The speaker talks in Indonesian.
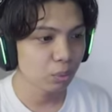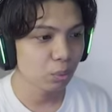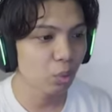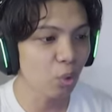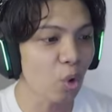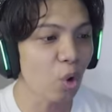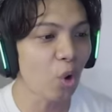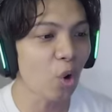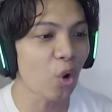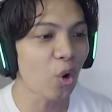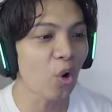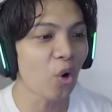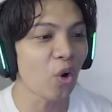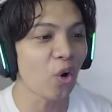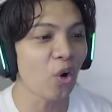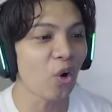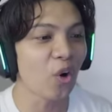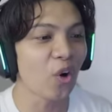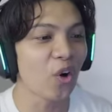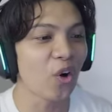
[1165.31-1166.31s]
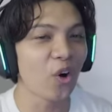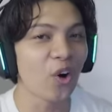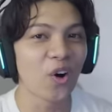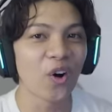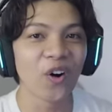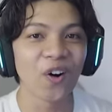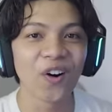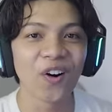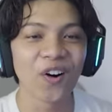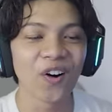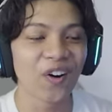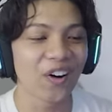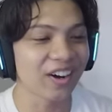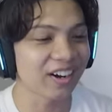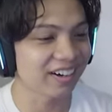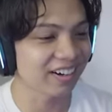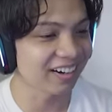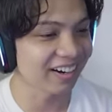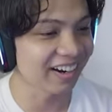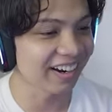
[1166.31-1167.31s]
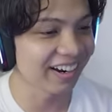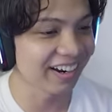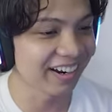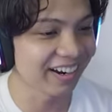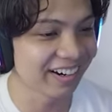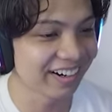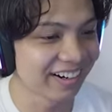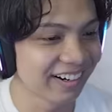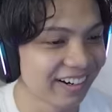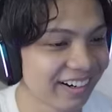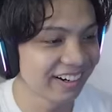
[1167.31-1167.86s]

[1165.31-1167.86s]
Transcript: Wow, keren.